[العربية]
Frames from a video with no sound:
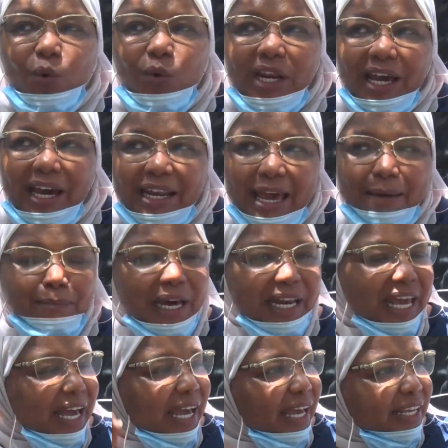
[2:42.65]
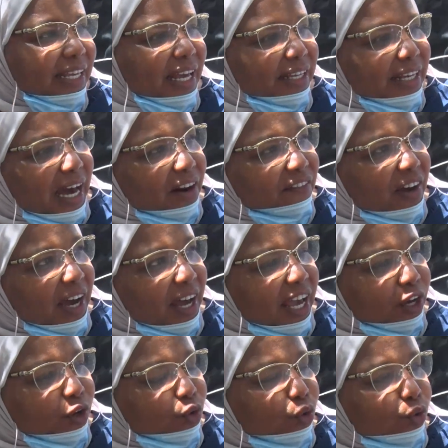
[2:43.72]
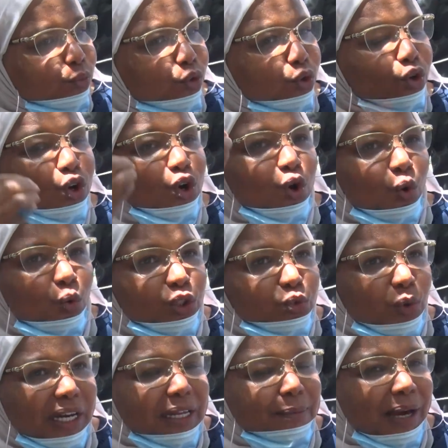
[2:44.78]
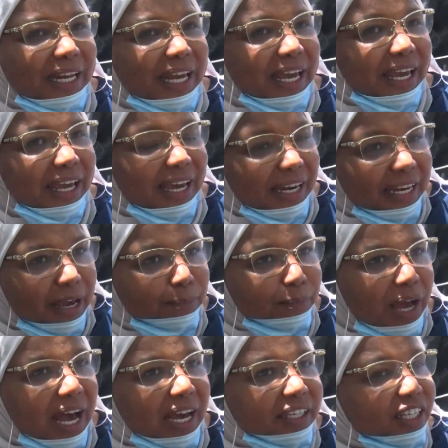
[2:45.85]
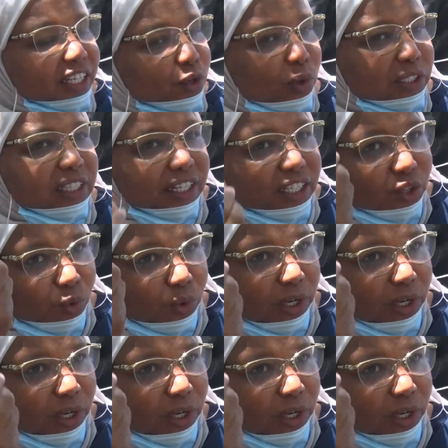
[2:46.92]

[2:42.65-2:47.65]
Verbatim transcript: والاعلام معناها يعرف حقائق الامور وتولي معناها اعلام حقيقي وطني